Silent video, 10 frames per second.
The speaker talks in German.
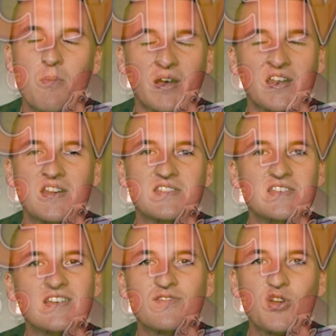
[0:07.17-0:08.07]
bei denen es
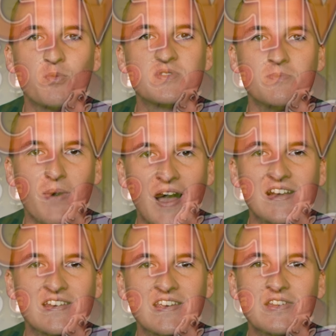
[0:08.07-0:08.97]
irgendwie ums
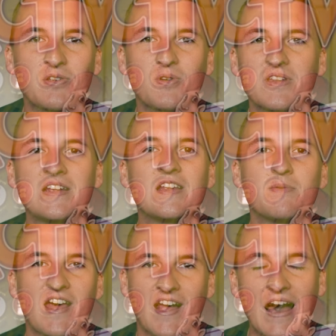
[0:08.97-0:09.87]
Malen geht und
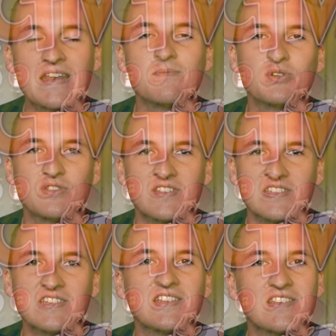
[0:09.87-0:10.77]
irgendjemand erraten muss, was
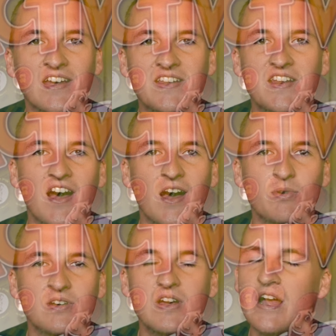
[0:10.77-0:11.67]
ich gezeichnet
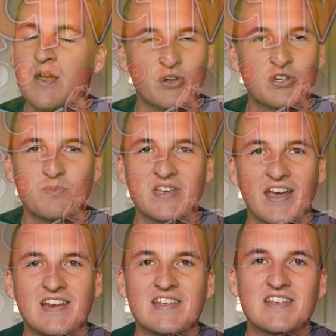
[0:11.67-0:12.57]
habe, möchte mich
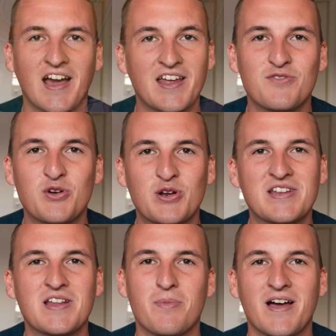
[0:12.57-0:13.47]
eigentlich keiner
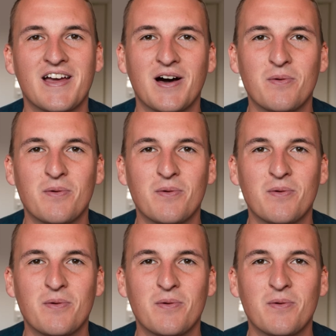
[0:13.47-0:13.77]
wirklich dabei haben.